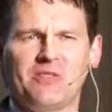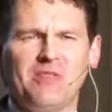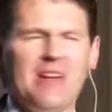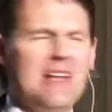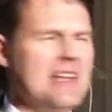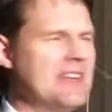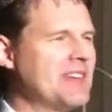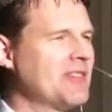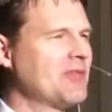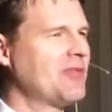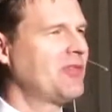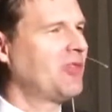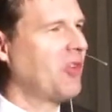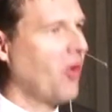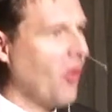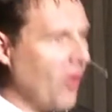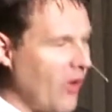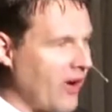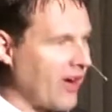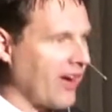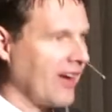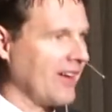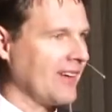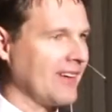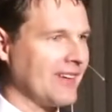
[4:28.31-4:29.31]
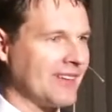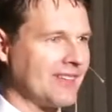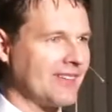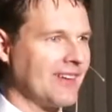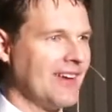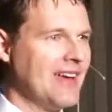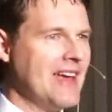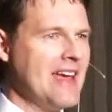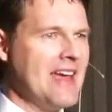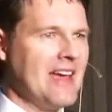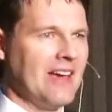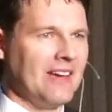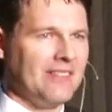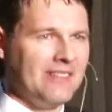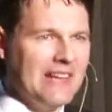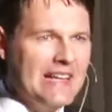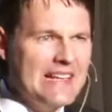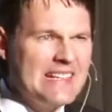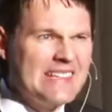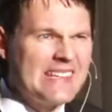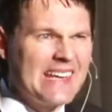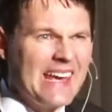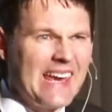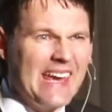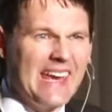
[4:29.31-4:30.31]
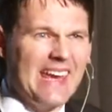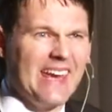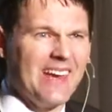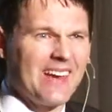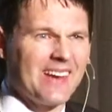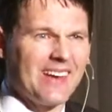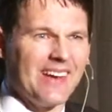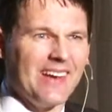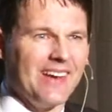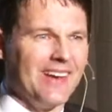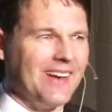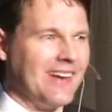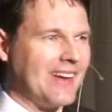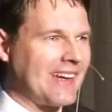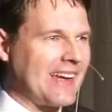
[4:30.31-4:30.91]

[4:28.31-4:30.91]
Welch Vorrecht, welch Ehre.